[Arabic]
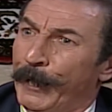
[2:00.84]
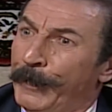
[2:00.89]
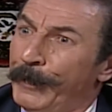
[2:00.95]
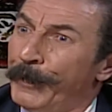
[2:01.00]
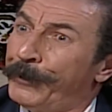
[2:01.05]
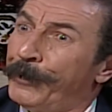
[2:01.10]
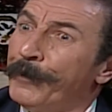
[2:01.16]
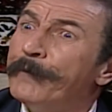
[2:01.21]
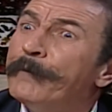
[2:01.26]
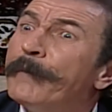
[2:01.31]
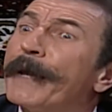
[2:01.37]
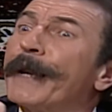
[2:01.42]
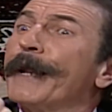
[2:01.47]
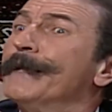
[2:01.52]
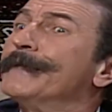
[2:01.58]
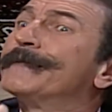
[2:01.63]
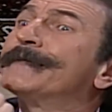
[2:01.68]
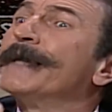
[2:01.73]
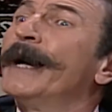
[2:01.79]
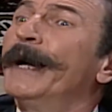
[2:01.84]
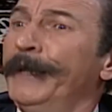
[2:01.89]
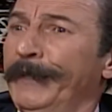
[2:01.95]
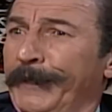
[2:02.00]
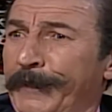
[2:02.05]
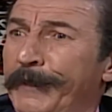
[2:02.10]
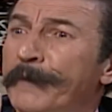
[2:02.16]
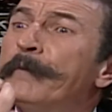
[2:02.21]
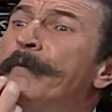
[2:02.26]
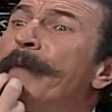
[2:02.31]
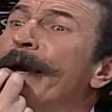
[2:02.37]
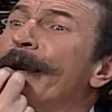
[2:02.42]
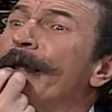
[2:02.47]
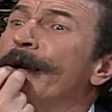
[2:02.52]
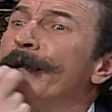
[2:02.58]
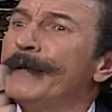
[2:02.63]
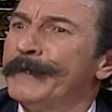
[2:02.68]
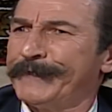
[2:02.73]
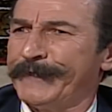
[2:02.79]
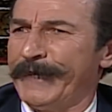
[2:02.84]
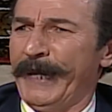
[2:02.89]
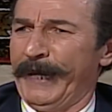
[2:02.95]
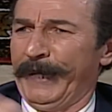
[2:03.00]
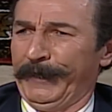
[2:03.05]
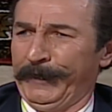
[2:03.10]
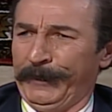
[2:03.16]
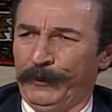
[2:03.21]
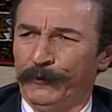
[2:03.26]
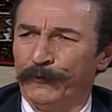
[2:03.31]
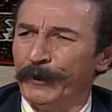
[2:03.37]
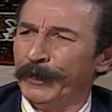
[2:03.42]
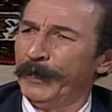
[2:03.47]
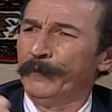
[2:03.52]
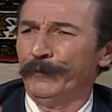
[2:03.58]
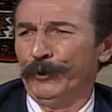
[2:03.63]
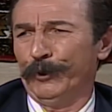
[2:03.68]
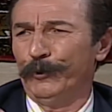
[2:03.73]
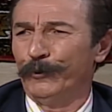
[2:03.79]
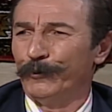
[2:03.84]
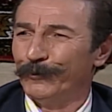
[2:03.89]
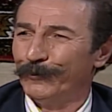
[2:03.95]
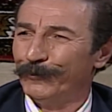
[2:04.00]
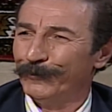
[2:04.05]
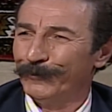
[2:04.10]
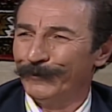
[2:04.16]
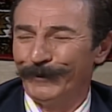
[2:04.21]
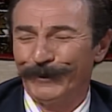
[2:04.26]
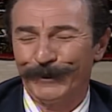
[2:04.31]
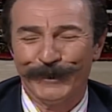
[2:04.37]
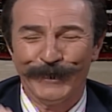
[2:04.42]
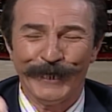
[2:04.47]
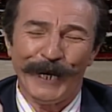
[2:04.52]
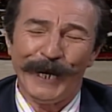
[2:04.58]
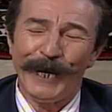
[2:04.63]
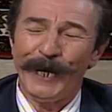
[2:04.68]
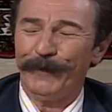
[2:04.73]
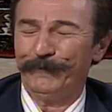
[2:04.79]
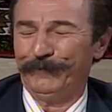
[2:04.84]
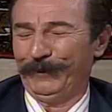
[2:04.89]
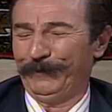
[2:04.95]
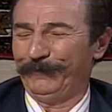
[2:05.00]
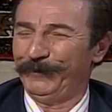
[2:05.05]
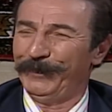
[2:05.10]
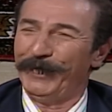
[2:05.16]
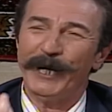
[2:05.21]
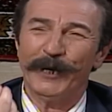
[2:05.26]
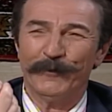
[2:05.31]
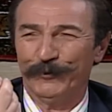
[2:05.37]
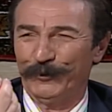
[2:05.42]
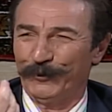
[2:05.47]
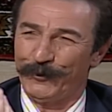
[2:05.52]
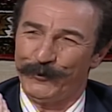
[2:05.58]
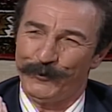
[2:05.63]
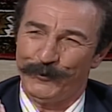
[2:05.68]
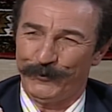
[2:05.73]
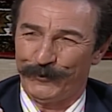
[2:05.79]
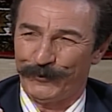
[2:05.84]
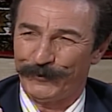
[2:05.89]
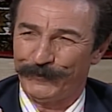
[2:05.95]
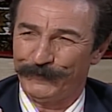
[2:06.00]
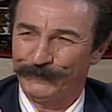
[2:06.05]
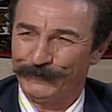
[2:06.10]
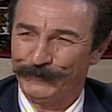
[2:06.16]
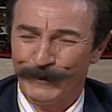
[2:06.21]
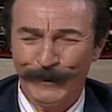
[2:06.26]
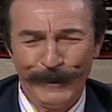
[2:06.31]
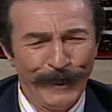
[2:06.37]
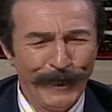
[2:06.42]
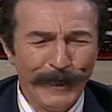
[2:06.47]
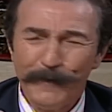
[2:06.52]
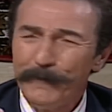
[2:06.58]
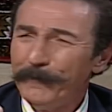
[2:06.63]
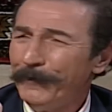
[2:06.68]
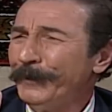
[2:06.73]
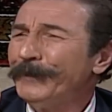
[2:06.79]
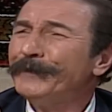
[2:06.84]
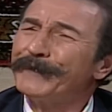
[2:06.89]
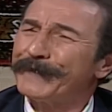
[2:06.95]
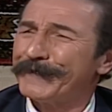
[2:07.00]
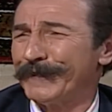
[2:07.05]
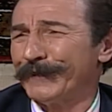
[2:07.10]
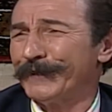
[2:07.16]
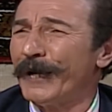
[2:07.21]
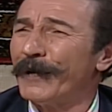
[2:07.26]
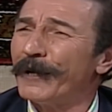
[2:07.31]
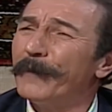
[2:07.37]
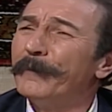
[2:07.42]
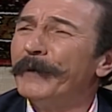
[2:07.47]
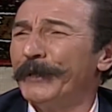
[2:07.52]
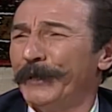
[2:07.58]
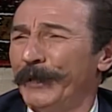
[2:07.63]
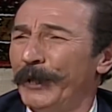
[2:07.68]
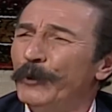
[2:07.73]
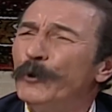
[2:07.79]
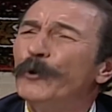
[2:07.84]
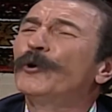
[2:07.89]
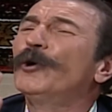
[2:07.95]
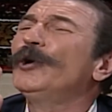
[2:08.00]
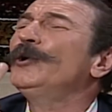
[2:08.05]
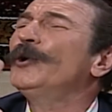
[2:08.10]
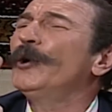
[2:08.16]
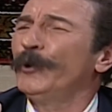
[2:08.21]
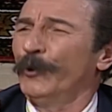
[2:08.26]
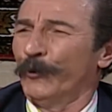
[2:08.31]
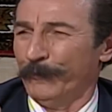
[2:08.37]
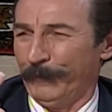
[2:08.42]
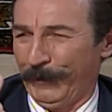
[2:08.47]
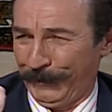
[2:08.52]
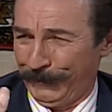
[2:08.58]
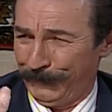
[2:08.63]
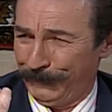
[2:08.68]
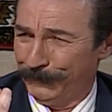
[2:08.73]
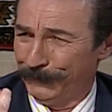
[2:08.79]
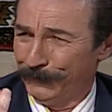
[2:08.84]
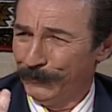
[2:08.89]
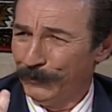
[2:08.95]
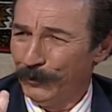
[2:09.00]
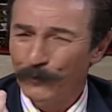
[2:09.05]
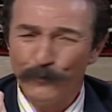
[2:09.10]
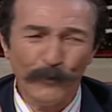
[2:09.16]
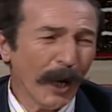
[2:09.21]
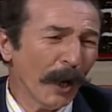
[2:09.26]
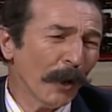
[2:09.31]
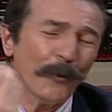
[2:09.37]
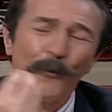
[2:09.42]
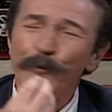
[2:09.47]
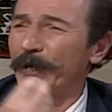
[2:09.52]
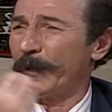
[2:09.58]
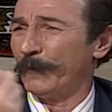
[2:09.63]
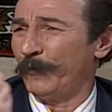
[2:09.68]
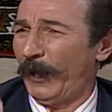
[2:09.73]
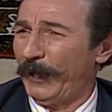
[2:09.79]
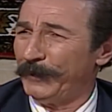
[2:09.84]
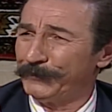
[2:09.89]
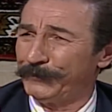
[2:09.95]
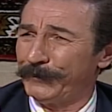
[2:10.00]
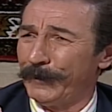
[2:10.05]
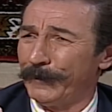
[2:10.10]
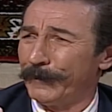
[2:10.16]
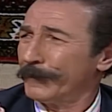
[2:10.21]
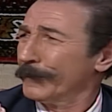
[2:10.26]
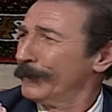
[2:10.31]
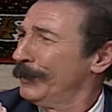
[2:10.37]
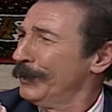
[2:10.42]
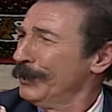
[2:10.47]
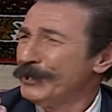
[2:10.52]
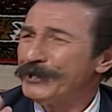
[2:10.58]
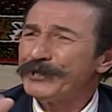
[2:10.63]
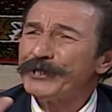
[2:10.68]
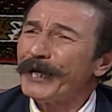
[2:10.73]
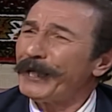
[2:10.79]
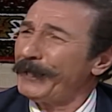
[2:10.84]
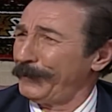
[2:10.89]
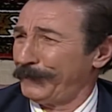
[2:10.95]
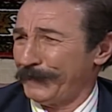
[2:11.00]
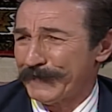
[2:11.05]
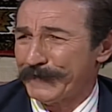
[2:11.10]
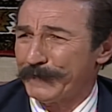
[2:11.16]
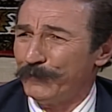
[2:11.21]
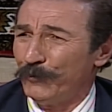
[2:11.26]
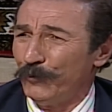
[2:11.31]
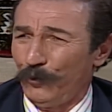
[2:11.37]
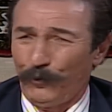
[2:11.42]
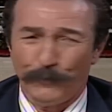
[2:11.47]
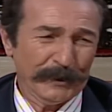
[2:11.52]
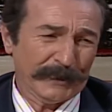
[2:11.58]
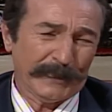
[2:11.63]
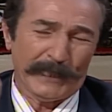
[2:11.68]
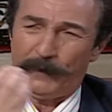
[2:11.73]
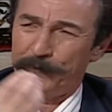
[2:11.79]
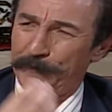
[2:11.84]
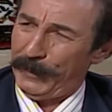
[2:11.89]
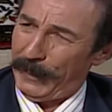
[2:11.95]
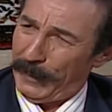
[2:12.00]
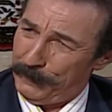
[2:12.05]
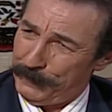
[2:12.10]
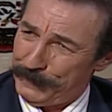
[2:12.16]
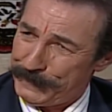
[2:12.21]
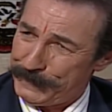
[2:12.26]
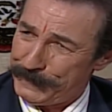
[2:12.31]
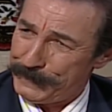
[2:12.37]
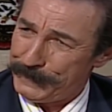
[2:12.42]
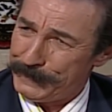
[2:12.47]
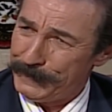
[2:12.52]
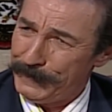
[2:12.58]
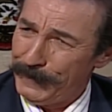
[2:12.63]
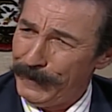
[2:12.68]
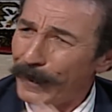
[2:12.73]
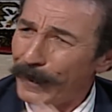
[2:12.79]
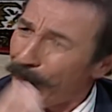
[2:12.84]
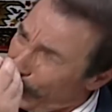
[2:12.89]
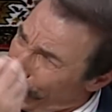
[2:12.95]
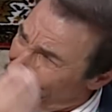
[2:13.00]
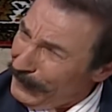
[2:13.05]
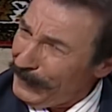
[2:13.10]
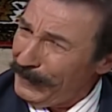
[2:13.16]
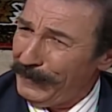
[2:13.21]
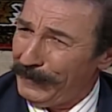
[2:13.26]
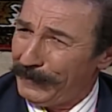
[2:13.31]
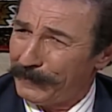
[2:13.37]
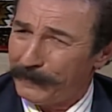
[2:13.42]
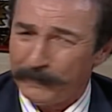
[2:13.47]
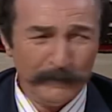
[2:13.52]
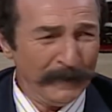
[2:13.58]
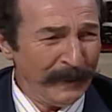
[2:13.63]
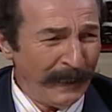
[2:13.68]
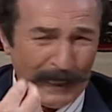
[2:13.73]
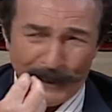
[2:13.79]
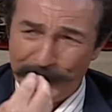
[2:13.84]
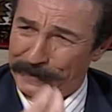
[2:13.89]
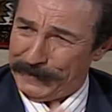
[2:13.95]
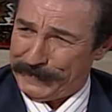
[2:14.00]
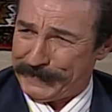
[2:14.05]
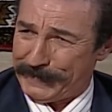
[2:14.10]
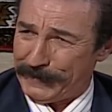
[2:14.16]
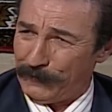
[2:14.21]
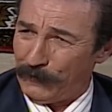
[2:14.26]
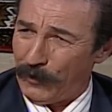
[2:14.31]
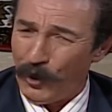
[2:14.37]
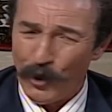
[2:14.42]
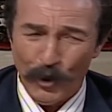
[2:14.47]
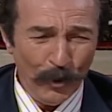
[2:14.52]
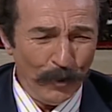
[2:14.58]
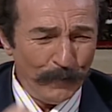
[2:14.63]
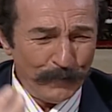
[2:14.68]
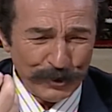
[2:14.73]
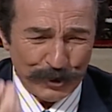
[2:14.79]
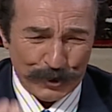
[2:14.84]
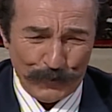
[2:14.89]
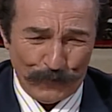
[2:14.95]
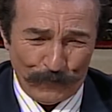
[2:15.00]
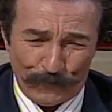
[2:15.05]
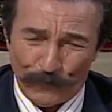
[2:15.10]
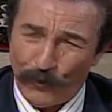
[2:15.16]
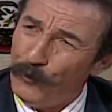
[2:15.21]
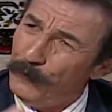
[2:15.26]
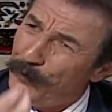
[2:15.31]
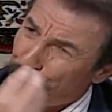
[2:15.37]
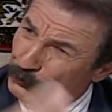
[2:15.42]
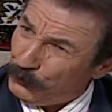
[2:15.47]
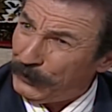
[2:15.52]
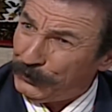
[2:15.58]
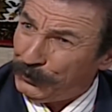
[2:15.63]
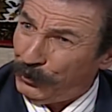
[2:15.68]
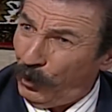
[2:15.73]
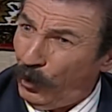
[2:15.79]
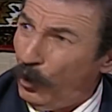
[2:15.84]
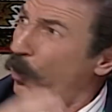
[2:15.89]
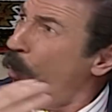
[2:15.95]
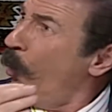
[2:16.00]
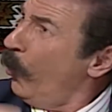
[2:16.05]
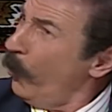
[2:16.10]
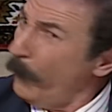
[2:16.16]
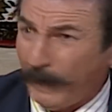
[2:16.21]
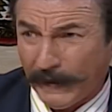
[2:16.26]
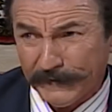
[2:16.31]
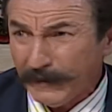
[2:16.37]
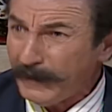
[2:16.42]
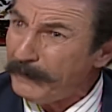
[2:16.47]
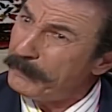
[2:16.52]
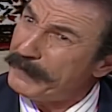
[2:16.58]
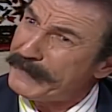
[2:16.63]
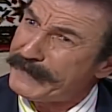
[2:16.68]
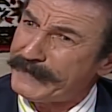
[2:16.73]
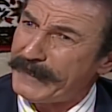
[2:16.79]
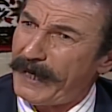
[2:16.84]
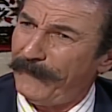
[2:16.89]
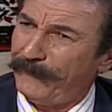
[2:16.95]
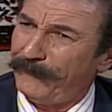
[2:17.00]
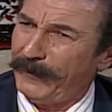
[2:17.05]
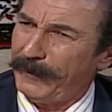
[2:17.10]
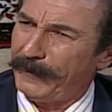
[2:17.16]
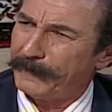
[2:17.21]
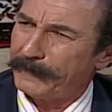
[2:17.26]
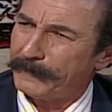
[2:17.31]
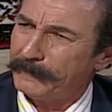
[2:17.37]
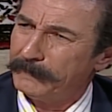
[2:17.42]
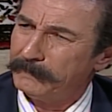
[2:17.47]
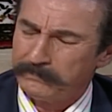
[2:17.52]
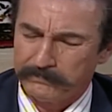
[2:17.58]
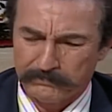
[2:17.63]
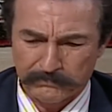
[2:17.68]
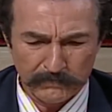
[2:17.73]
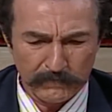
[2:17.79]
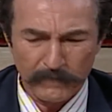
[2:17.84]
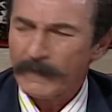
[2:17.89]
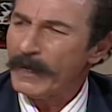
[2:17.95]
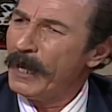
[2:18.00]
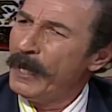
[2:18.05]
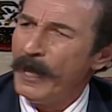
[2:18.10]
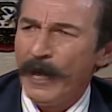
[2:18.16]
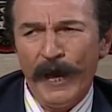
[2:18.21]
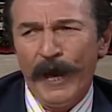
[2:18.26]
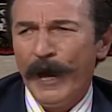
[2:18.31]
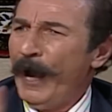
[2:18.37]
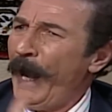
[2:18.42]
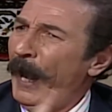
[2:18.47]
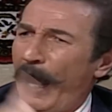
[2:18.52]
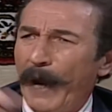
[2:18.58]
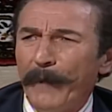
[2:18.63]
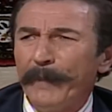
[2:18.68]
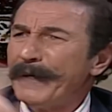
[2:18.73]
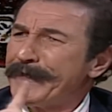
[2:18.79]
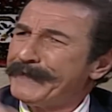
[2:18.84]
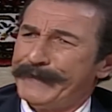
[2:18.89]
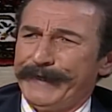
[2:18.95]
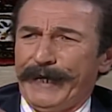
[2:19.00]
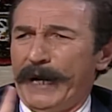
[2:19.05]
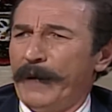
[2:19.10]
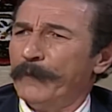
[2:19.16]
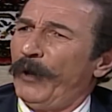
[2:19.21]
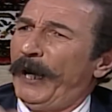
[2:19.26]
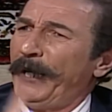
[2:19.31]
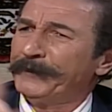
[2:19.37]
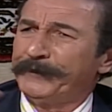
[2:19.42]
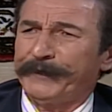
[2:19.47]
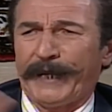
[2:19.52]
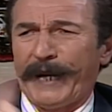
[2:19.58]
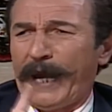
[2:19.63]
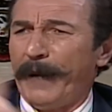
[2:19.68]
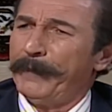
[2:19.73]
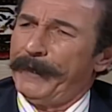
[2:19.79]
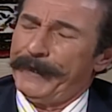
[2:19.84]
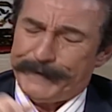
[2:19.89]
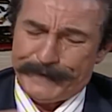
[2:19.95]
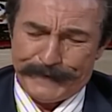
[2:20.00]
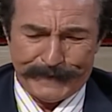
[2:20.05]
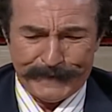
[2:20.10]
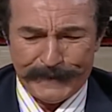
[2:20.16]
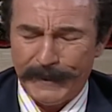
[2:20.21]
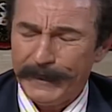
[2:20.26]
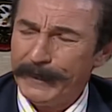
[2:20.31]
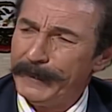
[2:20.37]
لك مبرى لساني مبرى لساني وانا بقول له لك يا حبيبي يا ابو الغور عيد الصداقة بقى عنده كل يومين وأخوك أبو عنتر شغلة أسبوع وبيطلع من الحبس خليك ما سوا وبتشوفه وبتودعه وبعدين بتسافر عبس يا أبو عنتر عبس